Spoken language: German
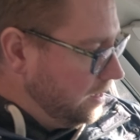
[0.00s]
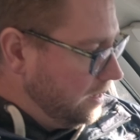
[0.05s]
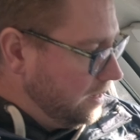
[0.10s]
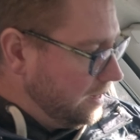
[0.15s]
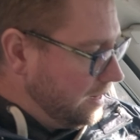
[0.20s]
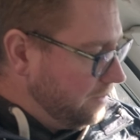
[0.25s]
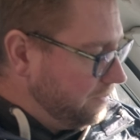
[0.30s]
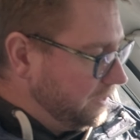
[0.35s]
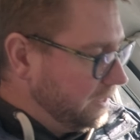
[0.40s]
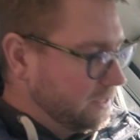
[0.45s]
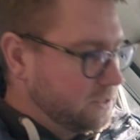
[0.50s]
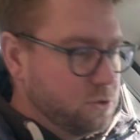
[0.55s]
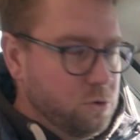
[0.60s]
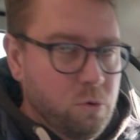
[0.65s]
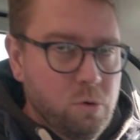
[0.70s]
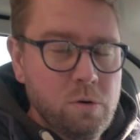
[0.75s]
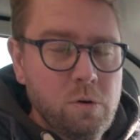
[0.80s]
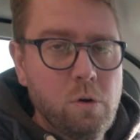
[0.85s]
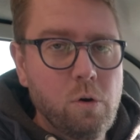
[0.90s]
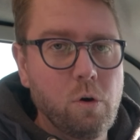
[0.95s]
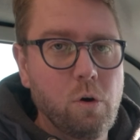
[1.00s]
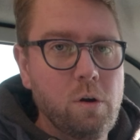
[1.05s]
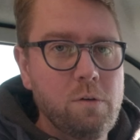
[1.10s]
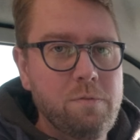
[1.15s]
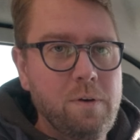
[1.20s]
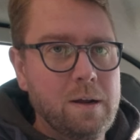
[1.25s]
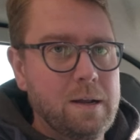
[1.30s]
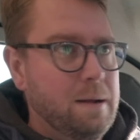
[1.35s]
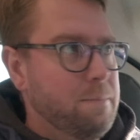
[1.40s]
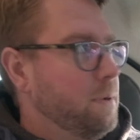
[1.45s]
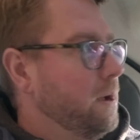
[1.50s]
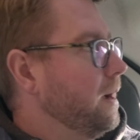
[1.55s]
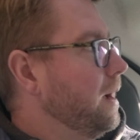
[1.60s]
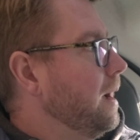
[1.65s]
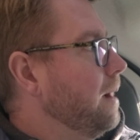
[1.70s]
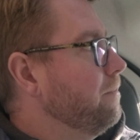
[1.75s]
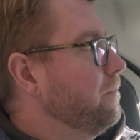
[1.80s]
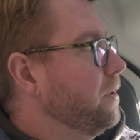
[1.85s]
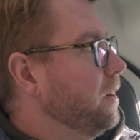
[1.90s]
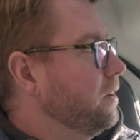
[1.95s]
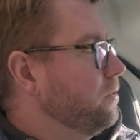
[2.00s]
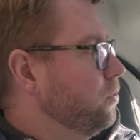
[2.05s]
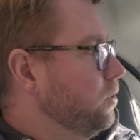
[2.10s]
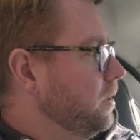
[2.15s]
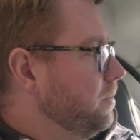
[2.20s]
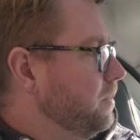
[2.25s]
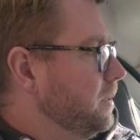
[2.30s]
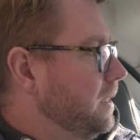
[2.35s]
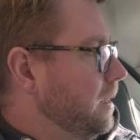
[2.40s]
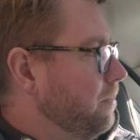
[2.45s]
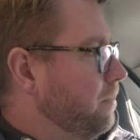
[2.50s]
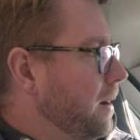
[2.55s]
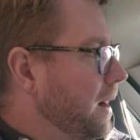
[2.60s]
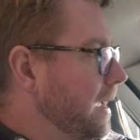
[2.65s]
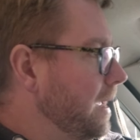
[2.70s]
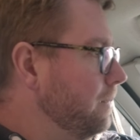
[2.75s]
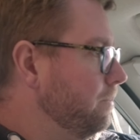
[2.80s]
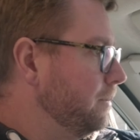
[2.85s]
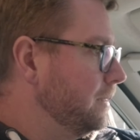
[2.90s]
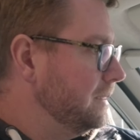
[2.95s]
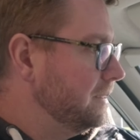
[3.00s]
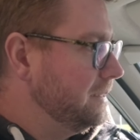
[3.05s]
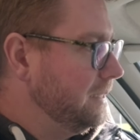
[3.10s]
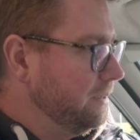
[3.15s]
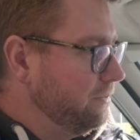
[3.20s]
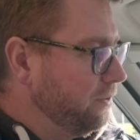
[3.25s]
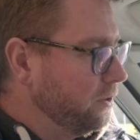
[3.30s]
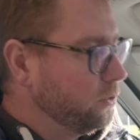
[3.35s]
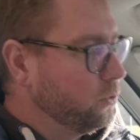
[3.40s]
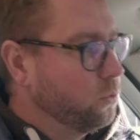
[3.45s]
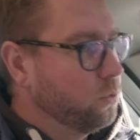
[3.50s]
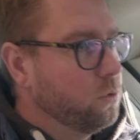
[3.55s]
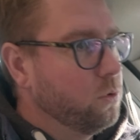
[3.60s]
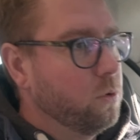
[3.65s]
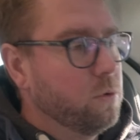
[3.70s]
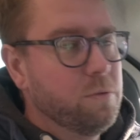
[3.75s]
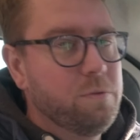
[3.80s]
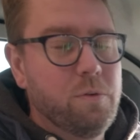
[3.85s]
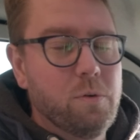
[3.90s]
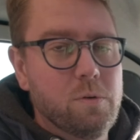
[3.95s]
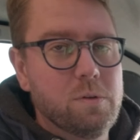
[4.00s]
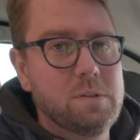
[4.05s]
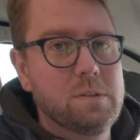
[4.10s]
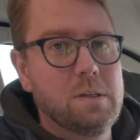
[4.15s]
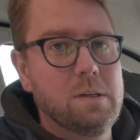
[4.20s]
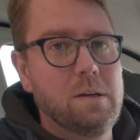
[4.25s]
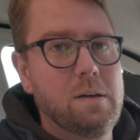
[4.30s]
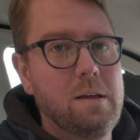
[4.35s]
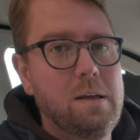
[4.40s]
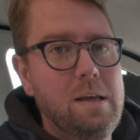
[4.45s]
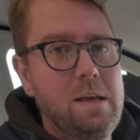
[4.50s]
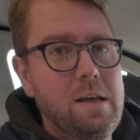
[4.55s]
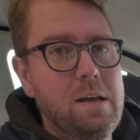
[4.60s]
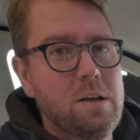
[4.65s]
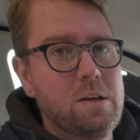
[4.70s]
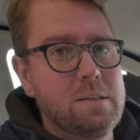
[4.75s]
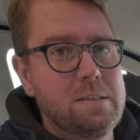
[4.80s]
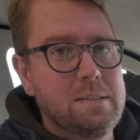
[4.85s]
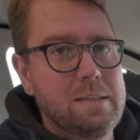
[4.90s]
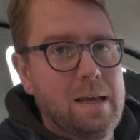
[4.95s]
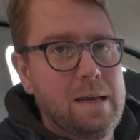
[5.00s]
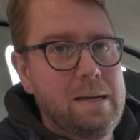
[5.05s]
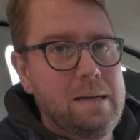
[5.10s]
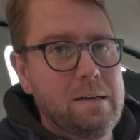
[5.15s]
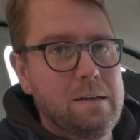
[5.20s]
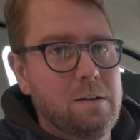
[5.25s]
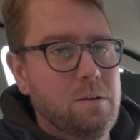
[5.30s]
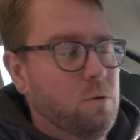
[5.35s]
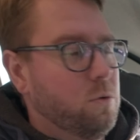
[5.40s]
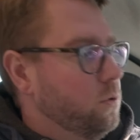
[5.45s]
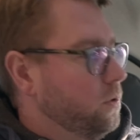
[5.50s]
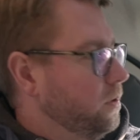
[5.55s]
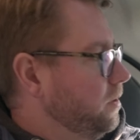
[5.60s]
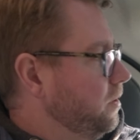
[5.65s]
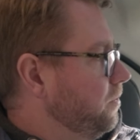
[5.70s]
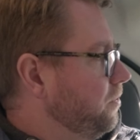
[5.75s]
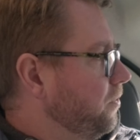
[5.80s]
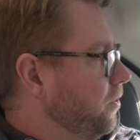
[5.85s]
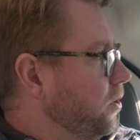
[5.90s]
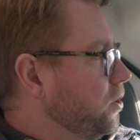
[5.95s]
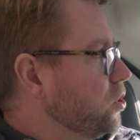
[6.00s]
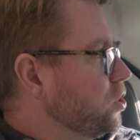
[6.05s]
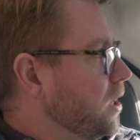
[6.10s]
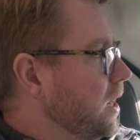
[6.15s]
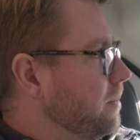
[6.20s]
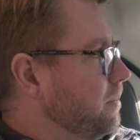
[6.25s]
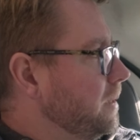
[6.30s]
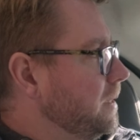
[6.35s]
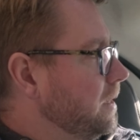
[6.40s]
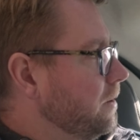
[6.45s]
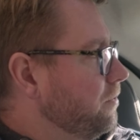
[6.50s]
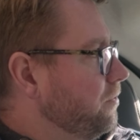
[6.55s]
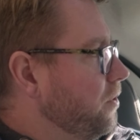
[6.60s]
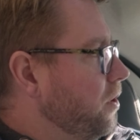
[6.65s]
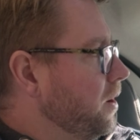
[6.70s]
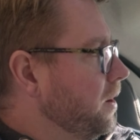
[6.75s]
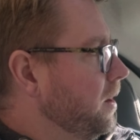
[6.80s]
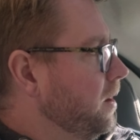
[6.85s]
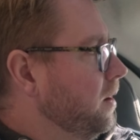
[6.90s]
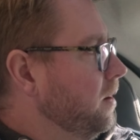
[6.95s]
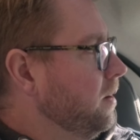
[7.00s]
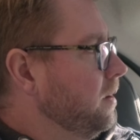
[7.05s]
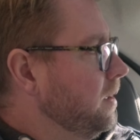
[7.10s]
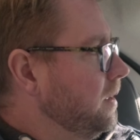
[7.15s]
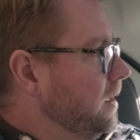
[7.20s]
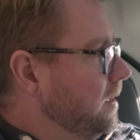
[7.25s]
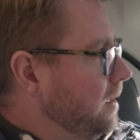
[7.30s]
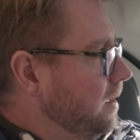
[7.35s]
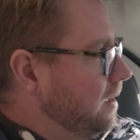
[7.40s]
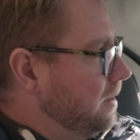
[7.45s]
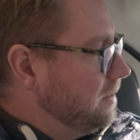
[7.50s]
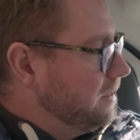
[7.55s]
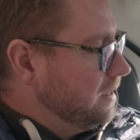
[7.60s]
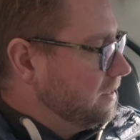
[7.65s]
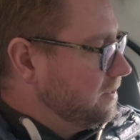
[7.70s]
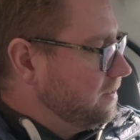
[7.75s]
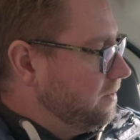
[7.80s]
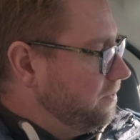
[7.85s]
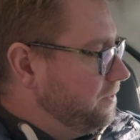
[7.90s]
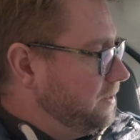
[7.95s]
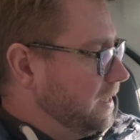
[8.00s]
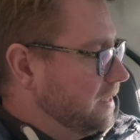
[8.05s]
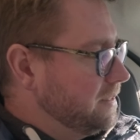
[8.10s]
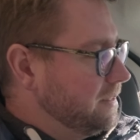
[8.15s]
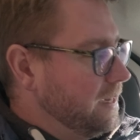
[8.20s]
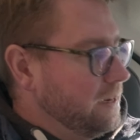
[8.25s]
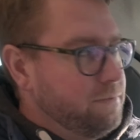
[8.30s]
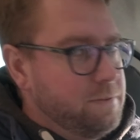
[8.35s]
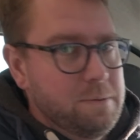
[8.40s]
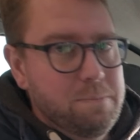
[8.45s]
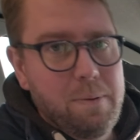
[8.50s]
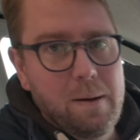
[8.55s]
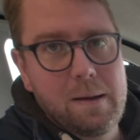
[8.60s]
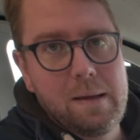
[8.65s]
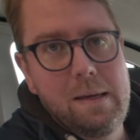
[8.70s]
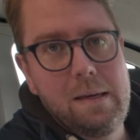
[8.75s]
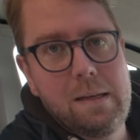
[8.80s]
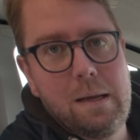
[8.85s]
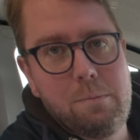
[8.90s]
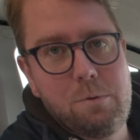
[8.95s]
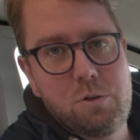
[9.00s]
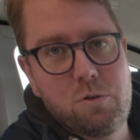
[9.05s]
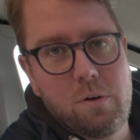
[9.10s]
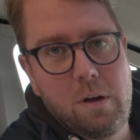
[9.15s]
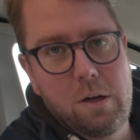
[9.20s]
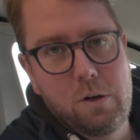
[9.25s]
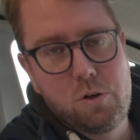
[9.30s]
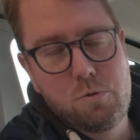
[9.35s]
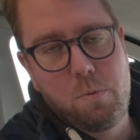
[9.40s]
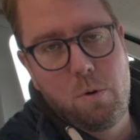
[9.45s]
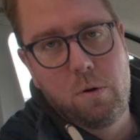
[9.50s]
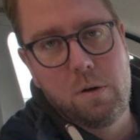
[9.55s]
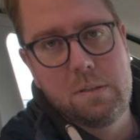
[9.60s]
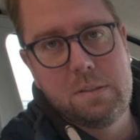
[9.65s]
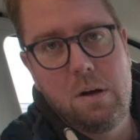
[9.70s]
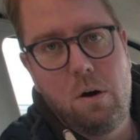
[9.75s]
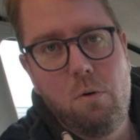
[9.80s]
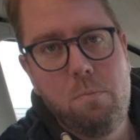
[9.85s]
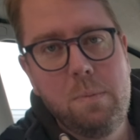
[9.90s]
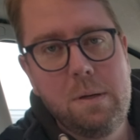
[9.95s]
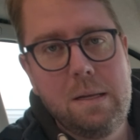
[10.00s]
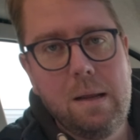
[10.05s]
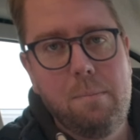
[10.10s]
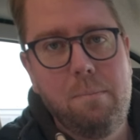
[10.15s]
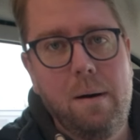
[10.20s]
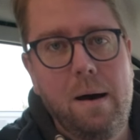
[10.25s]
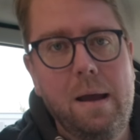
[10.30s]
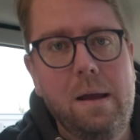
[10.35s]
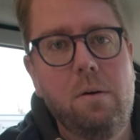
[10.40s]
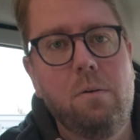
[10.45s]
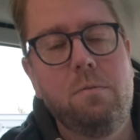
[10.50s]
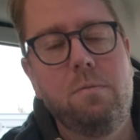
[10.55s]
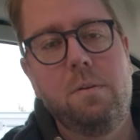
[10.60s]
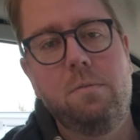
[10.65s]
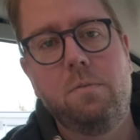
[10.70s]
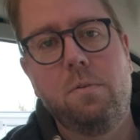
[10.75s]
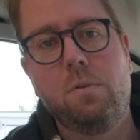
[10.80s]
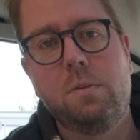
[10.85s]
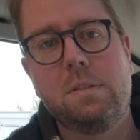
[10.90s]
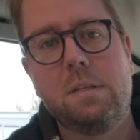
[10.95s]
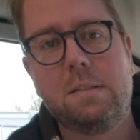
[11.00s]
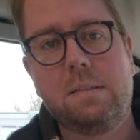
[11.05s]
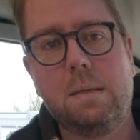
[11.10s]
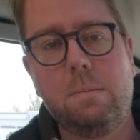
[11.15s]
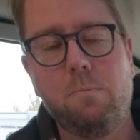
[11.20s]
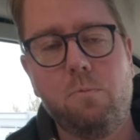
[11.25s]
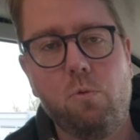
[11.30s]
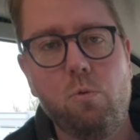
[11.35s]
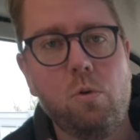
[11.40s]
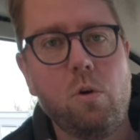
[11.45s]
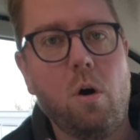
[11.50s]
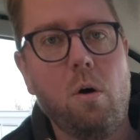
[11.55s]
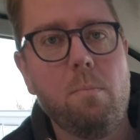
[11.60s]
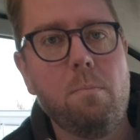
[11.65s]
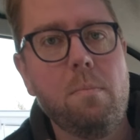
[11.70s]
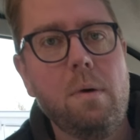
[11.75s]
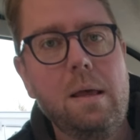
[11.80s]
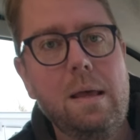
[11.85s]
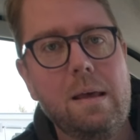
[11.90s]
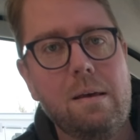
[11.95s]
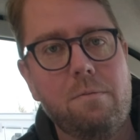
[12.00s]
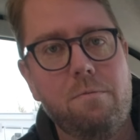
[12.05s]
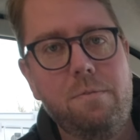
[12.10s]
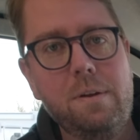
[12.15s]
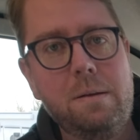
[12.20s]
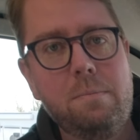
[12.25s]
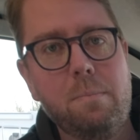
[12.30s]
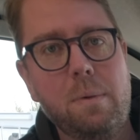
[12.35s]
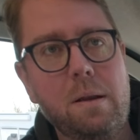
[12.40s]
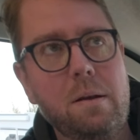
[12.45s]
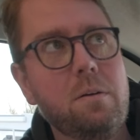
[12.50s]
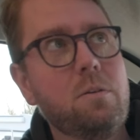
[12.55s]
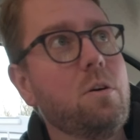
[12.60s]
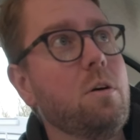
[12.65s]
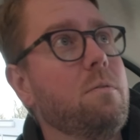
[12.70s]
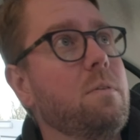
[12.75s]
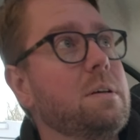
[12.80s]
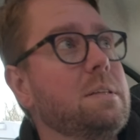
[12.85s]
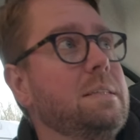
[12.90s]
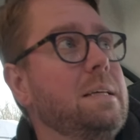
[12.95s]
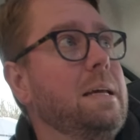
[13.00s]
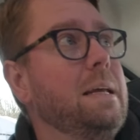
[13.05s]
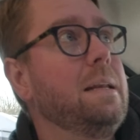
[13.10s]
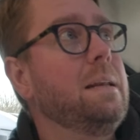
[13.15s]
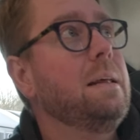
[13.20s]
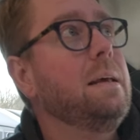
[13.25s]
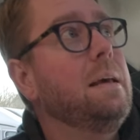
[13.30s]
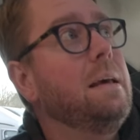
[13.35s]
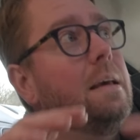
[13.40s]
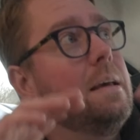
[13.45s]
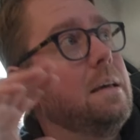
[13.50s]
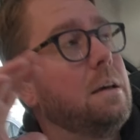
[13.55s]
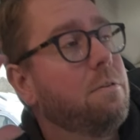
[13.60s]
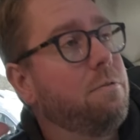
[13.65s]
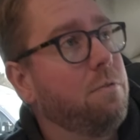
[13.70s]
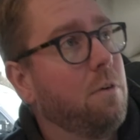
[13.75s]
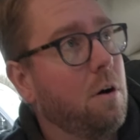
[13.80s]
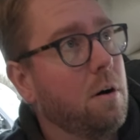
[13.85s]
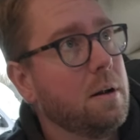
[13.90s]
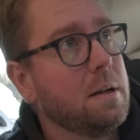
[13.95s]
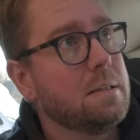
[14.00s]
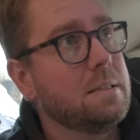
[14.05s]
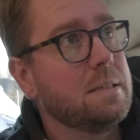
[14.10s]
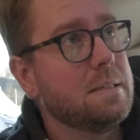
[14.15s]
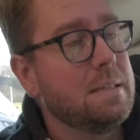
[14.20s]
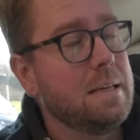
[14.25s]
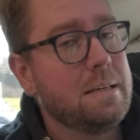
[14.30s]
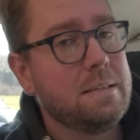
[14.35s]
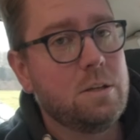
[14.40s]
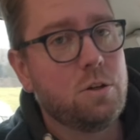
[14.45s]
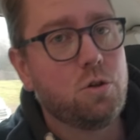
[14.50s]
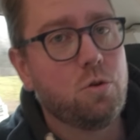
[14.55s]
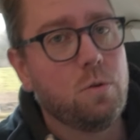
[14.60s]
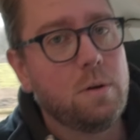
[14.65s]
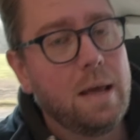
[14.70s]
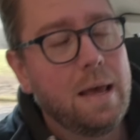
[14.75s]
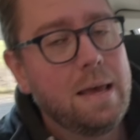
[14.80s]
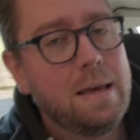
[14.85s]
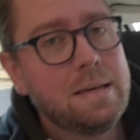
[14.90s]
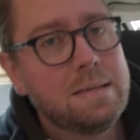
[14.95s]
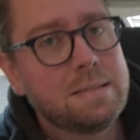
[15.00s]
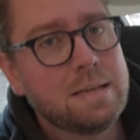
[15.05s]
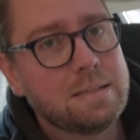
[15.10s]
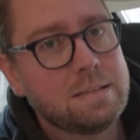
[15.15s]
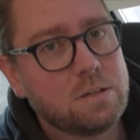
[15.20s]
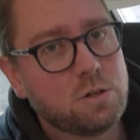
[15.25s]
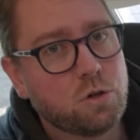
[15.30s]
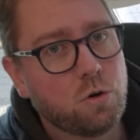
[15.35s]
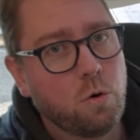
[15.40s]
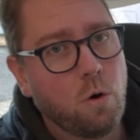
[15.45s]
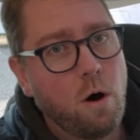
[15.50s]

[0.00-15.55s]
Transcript: Navigation, Rückfahrkamera haben wir natürlich mit dabei. Plissé-Verdunklung für unsere Seiten- und Frontscheibe hier vorne. Das Fiat Safety Paket habe ich schon angesprochen, ist auch mit dabei. Und wenn wir uns jetzt dem Wohnraum widmen, können wir sehen, hier vorne ist es sehr, sehr schön hell, sehr, sehr schön